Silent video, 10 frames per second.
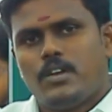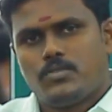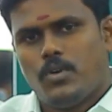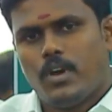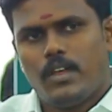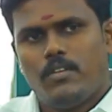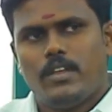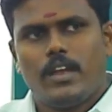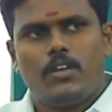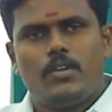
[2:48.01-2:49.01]
ஸோ அதாவது
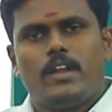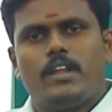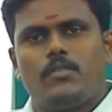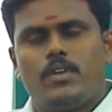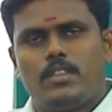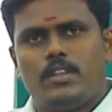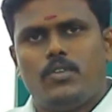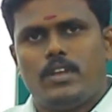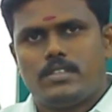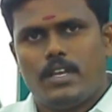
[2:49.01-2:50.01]
எங்களுடைய
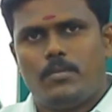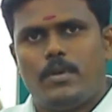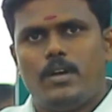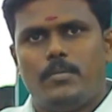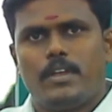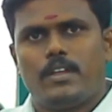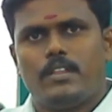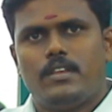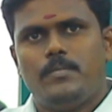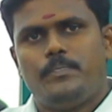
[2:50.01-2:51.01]
நிறுவனத்தினுடைய செயல்பாடு அப்படிங்கிறது